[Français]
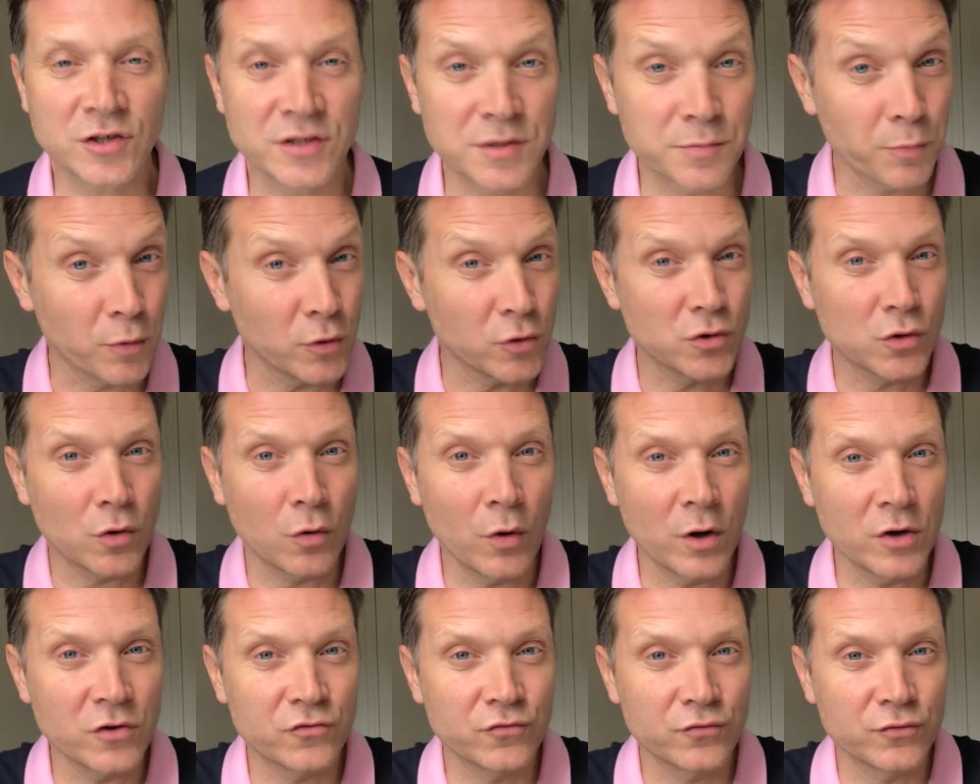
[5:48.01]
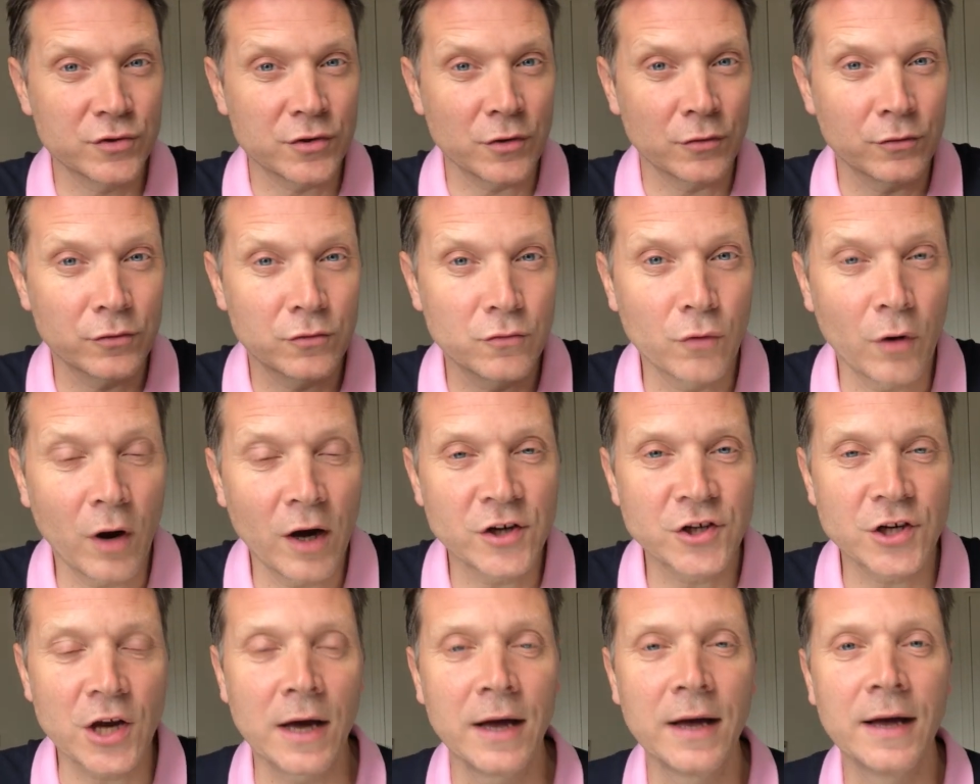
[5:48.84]
C'est pourquoi je vous
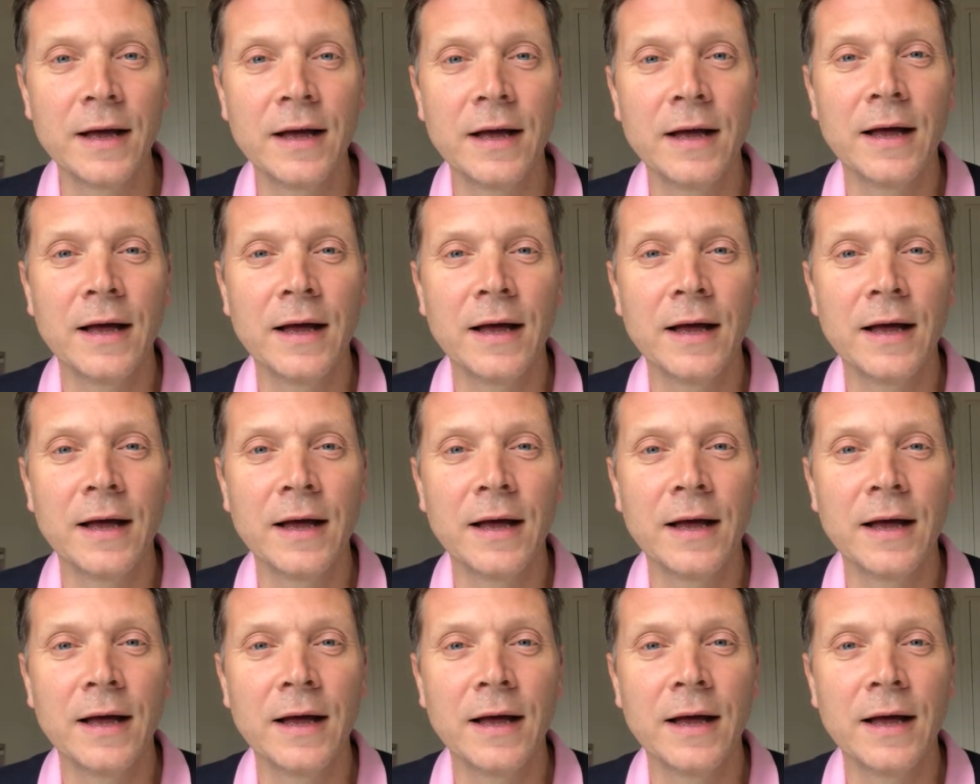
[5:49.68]
encourage à,